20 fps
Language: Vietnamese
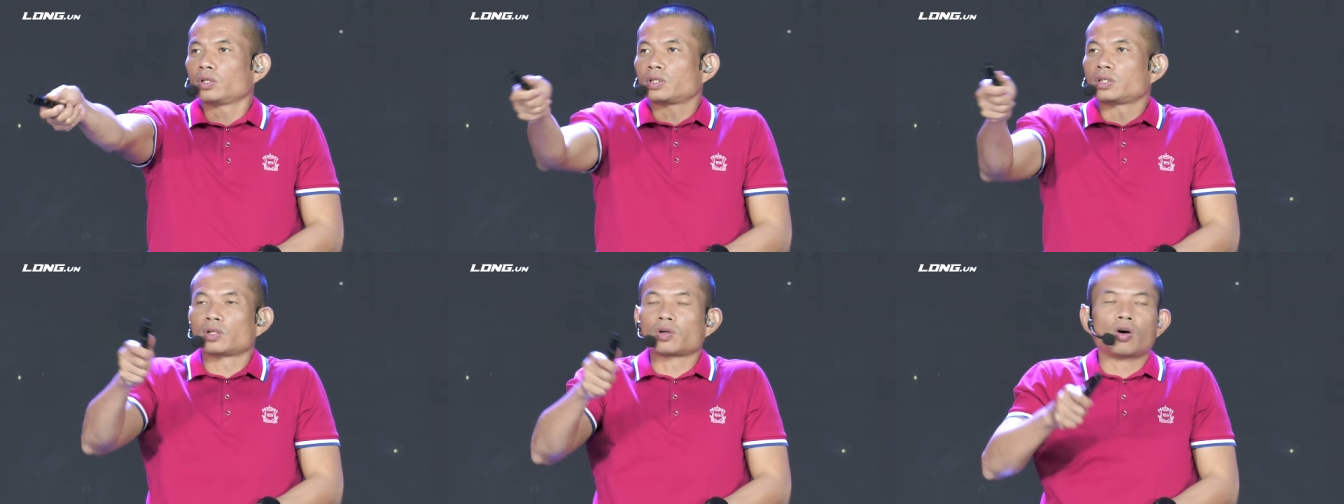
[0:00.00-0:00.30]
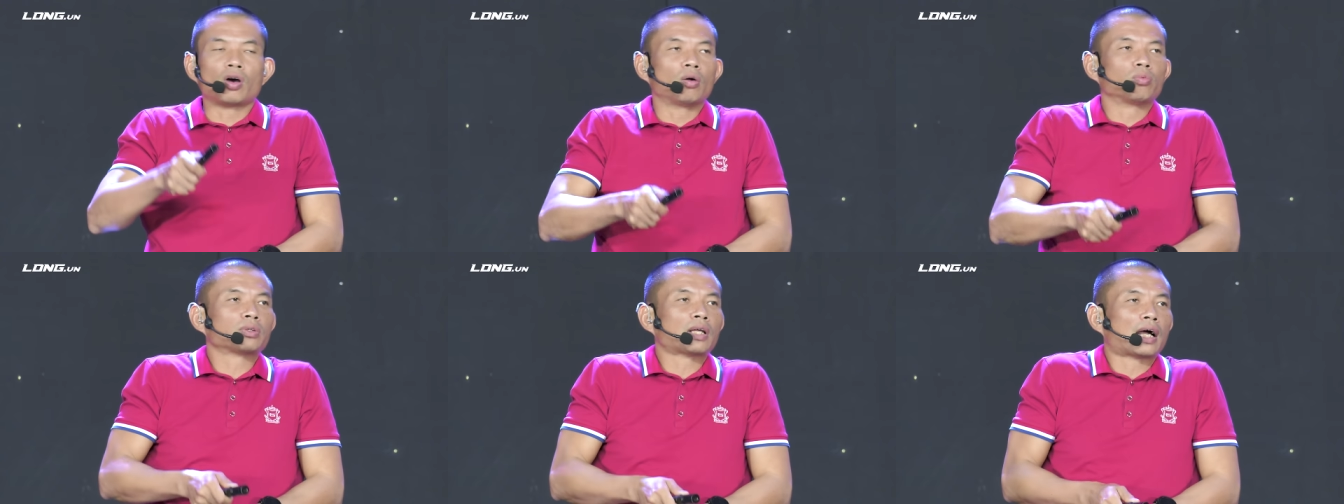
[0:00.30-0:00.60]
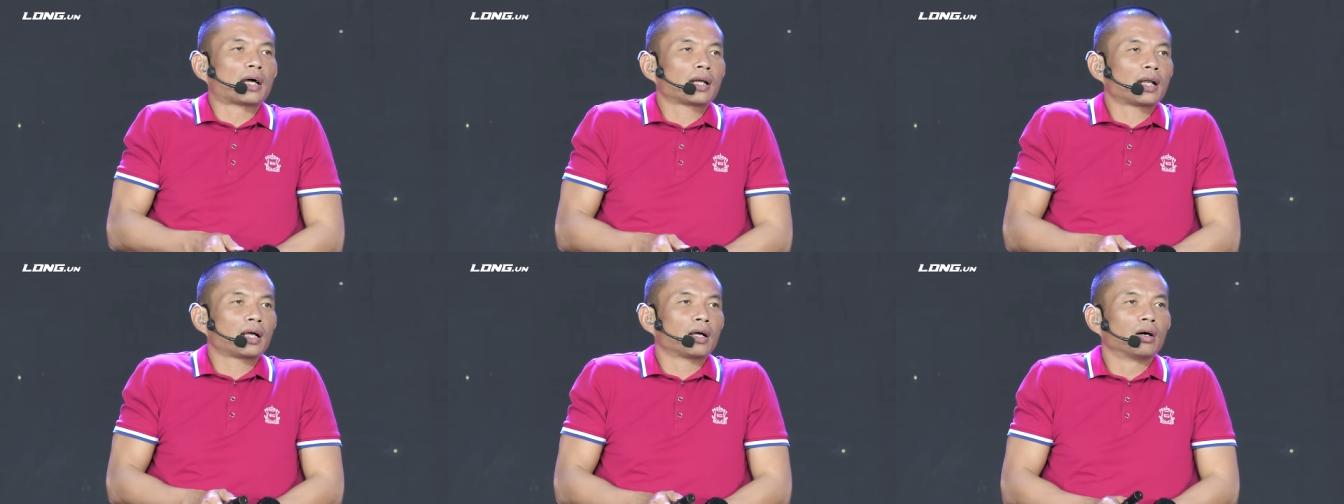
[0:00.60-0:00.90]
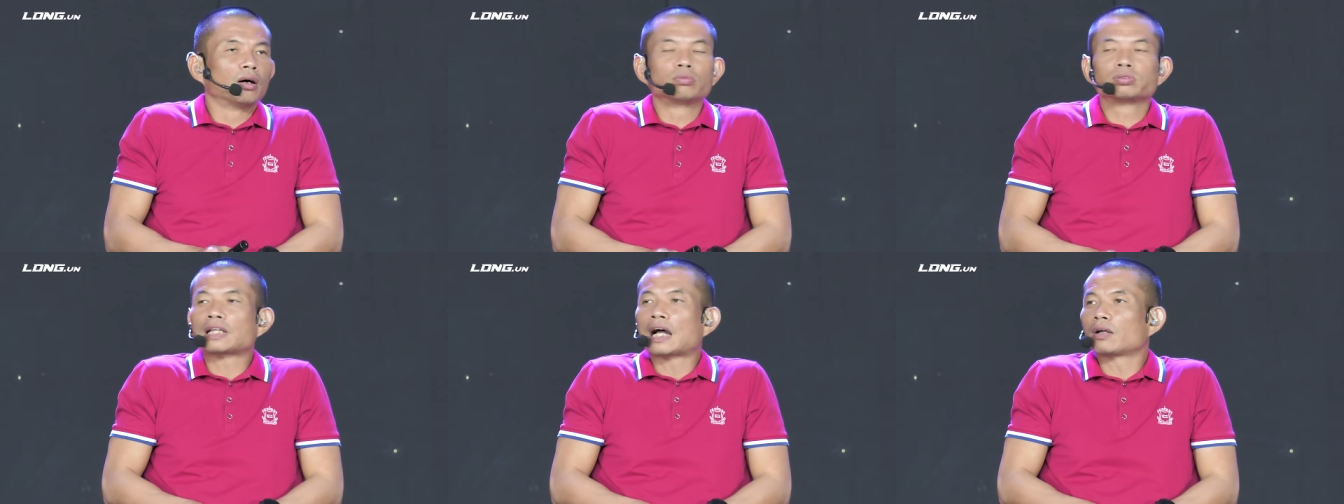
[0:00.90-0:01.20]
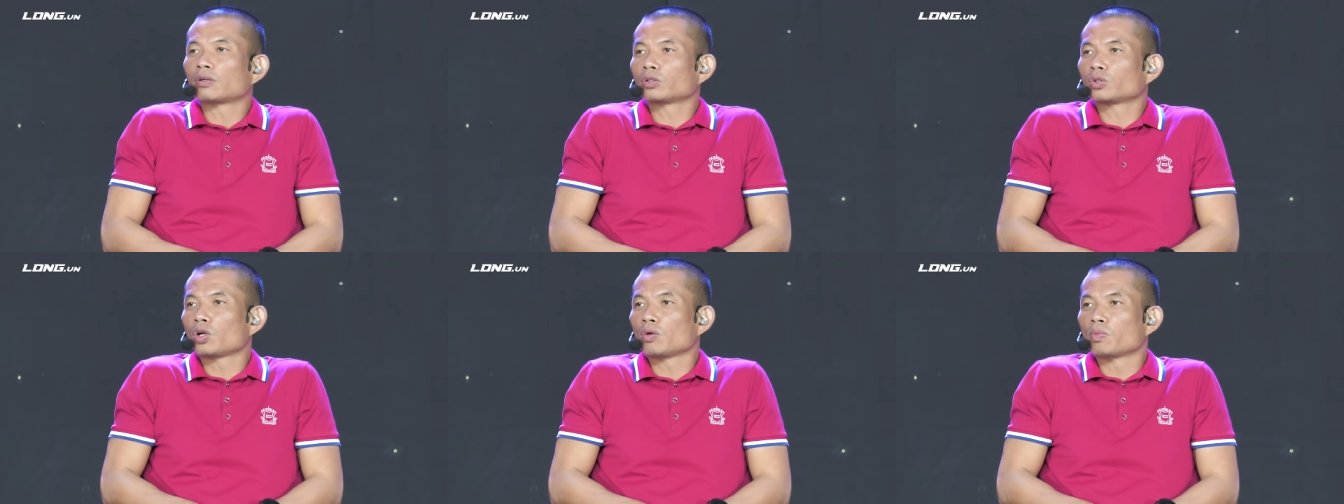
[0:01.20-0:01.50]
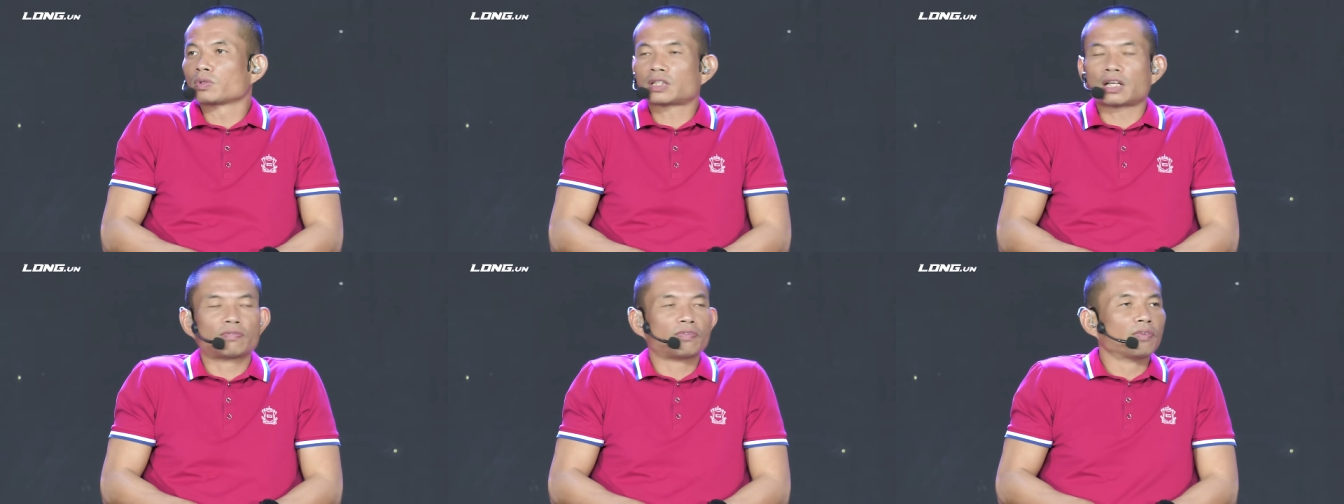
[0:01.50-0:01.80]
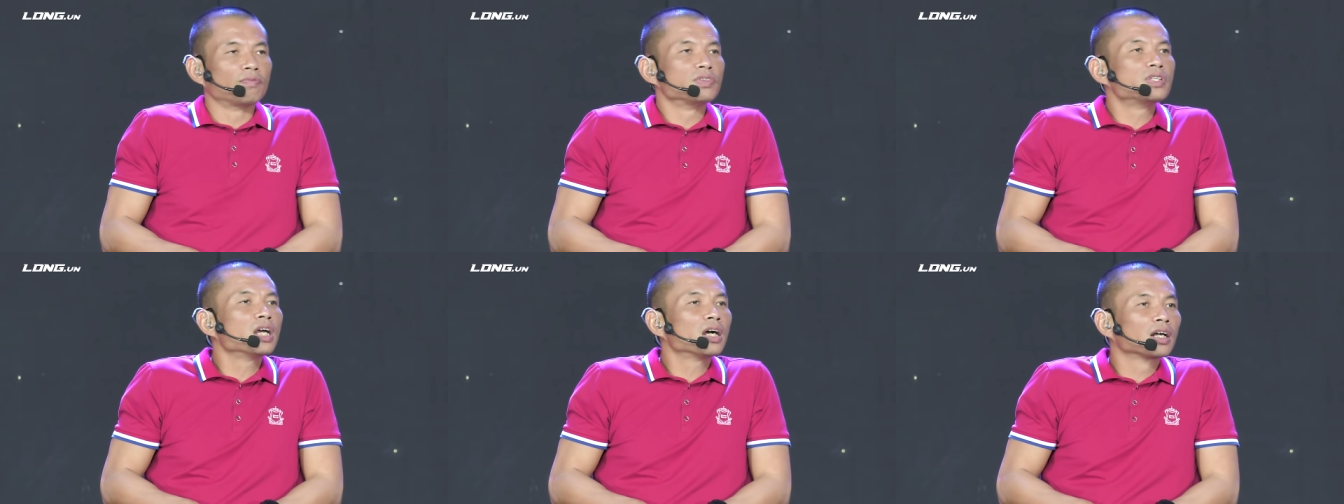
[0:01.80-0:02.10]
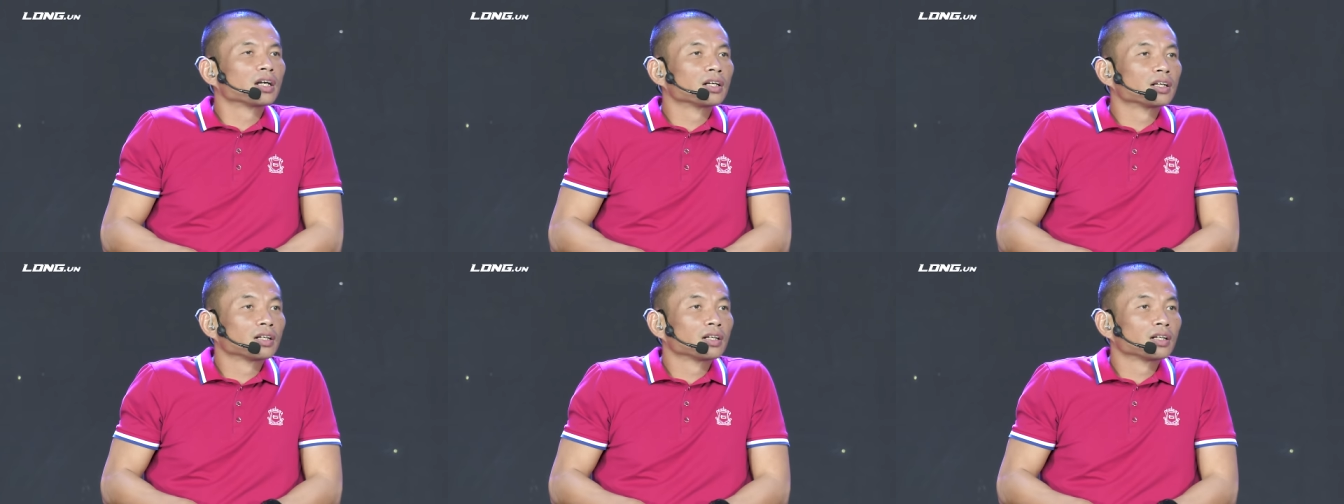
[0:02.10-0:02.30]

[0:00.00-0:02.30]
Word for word: chỉ gọi ông Thắng là ông tạo cho tôi một sản phẩm riêng.